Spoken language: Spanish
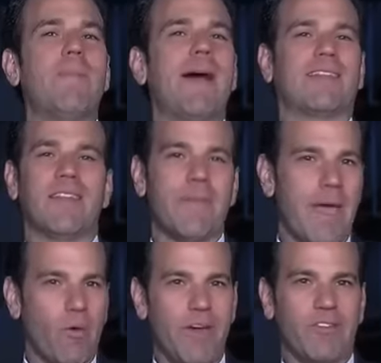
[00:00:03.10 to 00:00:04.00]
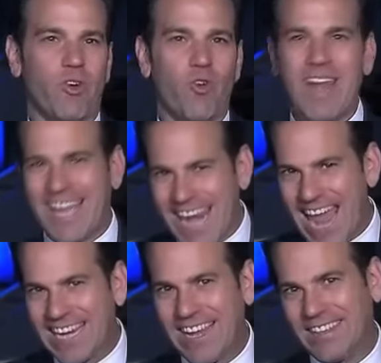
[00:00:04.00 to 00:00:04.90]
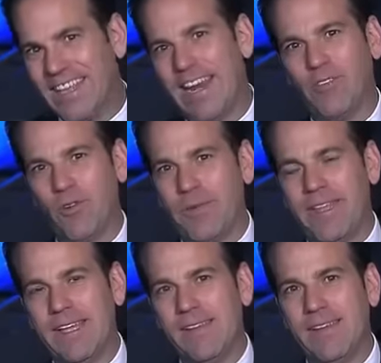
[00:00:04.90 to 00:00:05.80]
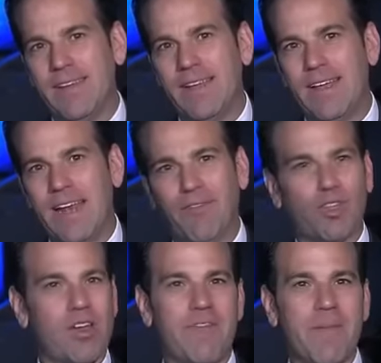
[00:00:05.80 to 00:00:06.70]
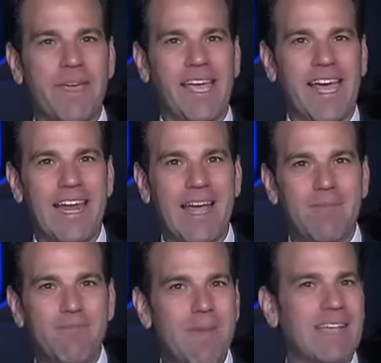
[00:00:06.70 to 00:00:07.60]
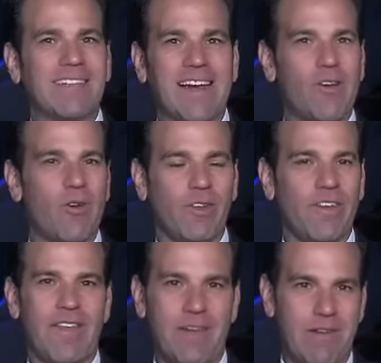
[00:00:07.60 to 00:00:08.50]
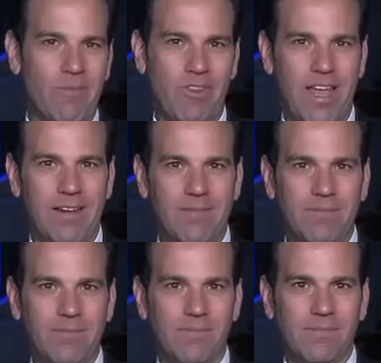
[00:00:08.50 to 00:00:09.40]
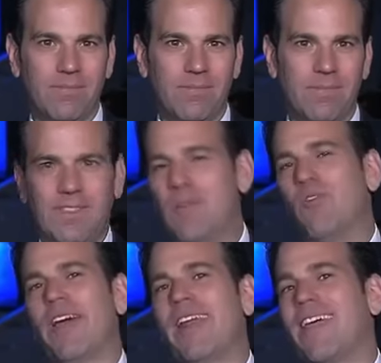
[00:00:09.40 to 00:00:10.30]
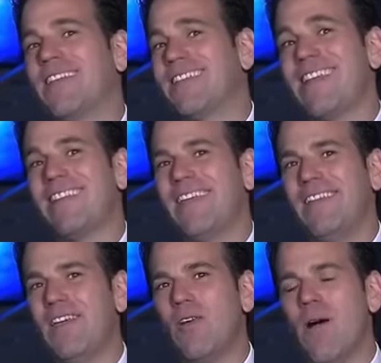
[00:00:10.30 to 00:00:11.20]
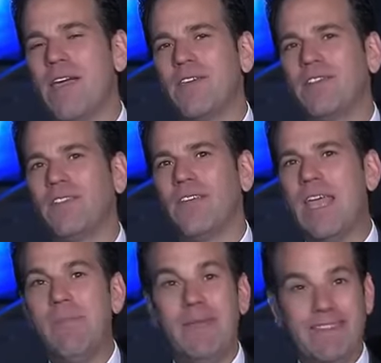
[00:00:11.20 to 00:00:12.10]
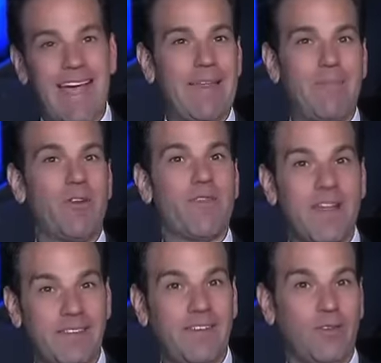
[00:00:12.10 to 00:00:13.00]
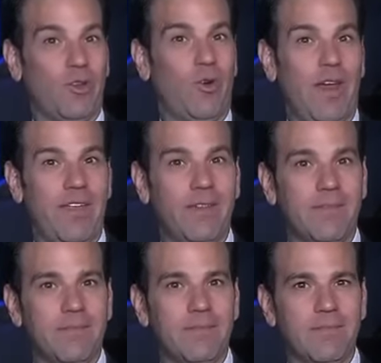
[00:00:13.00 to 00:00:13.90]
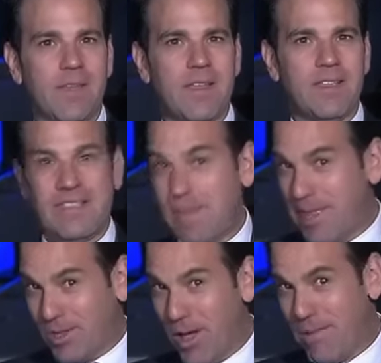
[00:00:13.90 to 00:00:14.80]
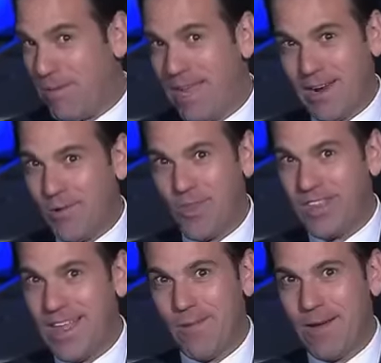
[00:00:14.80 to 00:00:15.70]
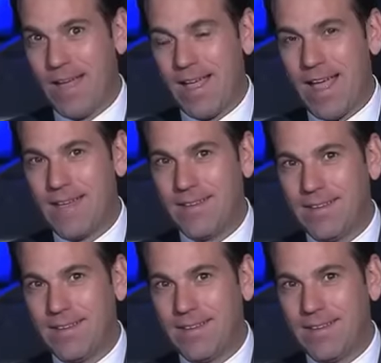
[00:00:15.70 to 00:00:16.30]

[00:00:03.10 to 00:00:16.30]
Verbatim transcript: parte de mi encuentro con la gran Graciela Iturbide, la fotógrafa mexicana más reconocida a nivel mundial. Es la mujer que hace 35 años, invitada por Francisco Toledo, se metió a vivir a Juchitán, Oaxaca,